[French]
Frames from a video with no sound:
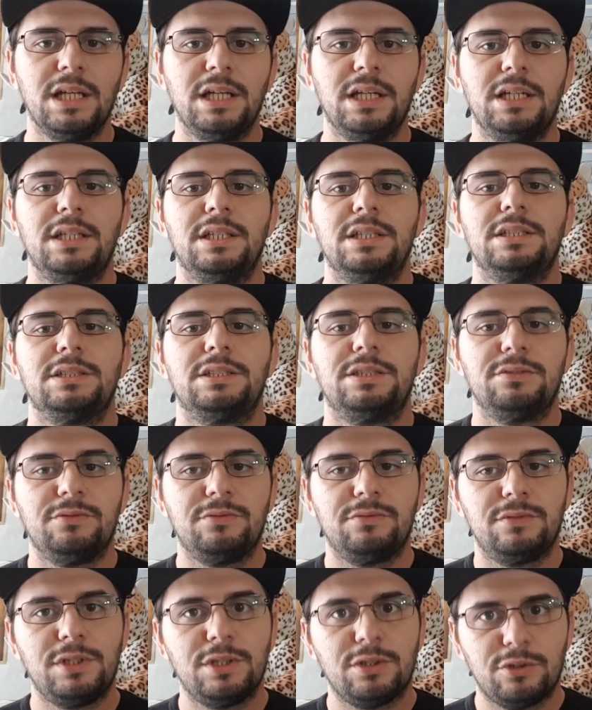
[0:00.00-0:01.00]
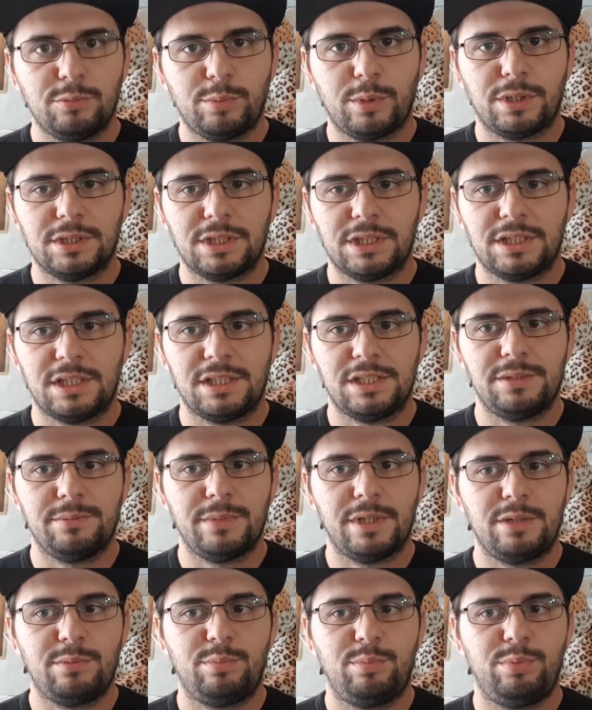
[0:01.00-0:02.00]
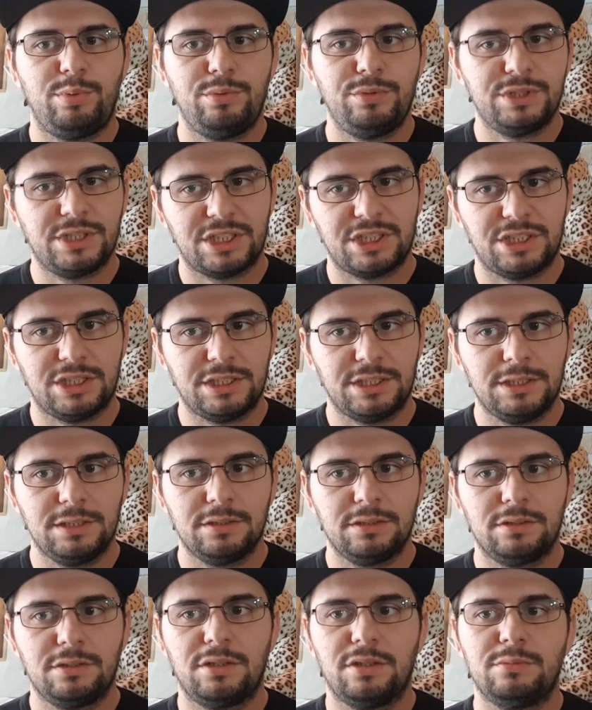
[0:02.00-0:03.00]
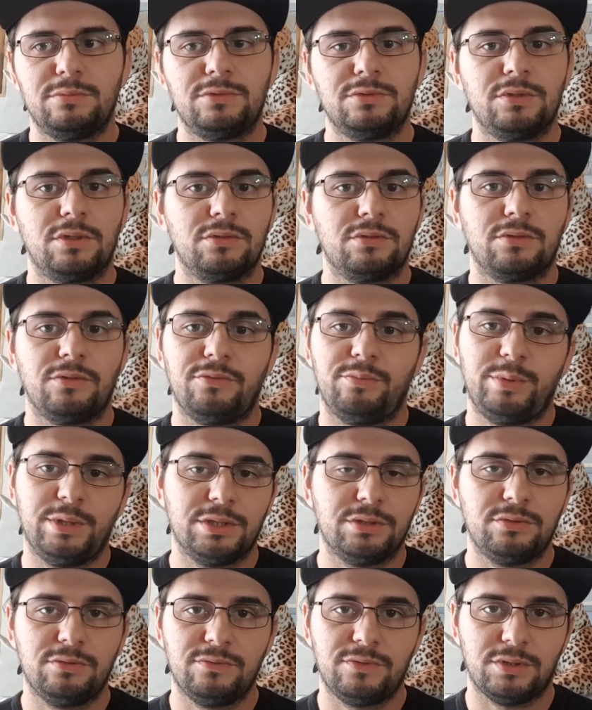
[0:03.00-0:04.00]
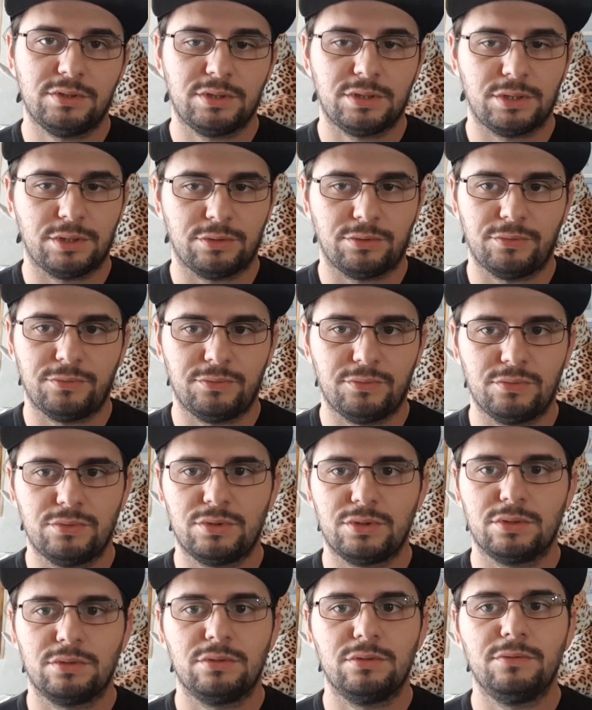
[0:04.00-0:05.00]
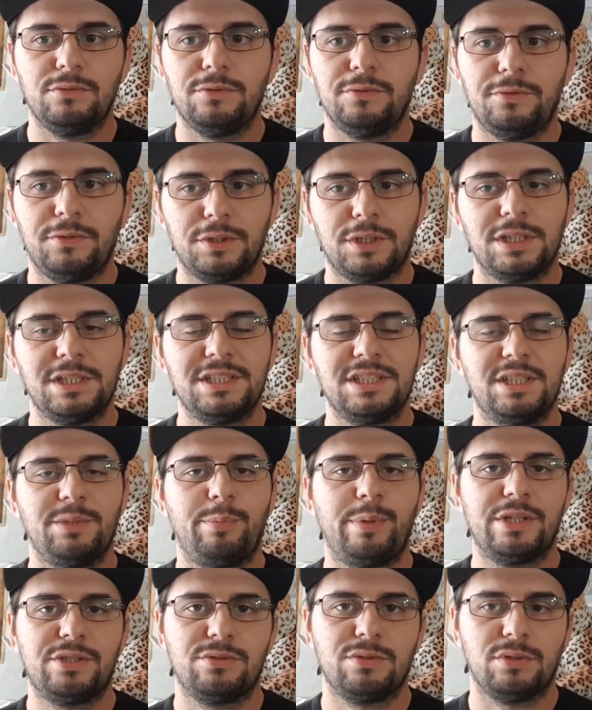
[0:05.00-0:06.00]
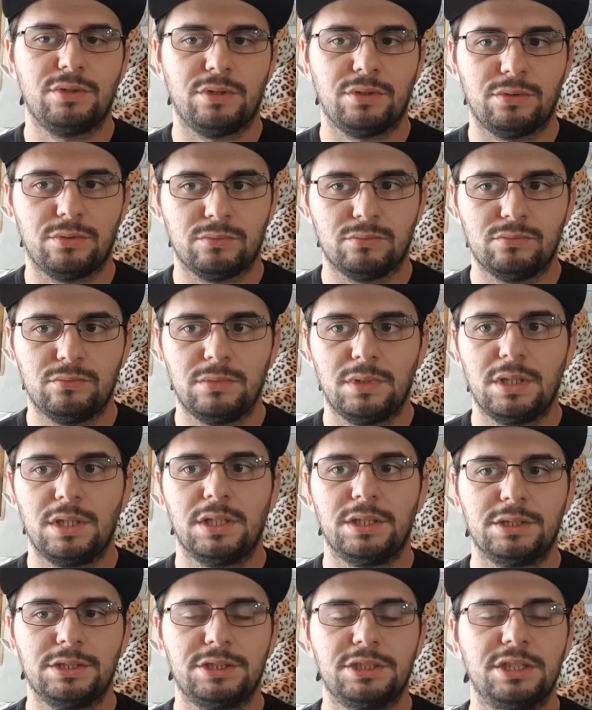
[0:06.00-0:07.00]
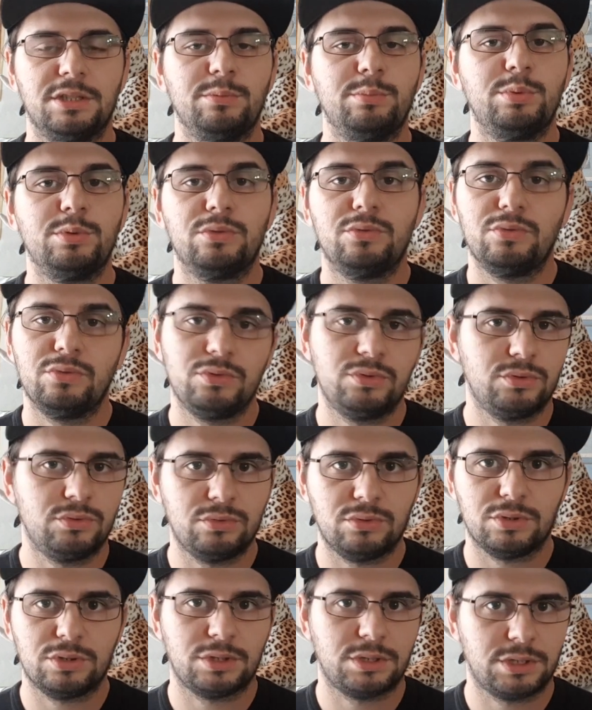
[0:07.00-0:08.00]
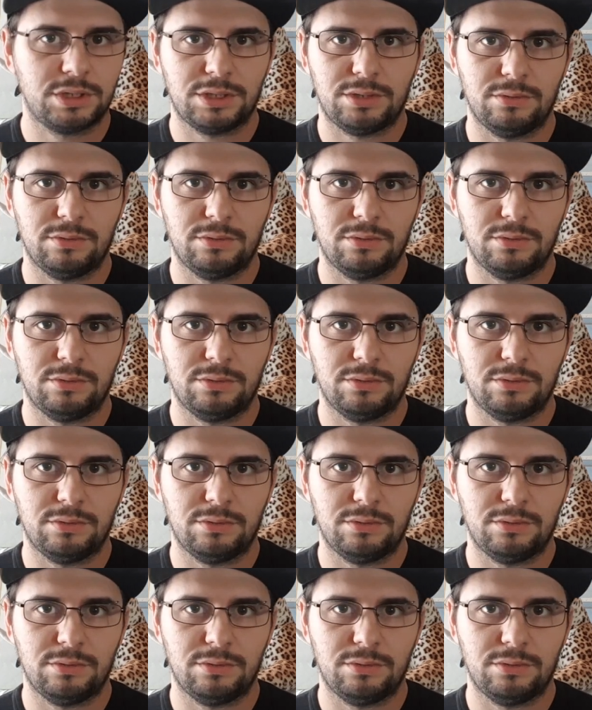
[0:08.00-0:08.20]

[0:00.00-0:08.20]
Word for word: Si vous voulez reprendre un animal plus âgé, comme on en trouve bien souvent dans les refuges, ne vous focalisez pas sur leur nom un chien peut toujours changer de nom.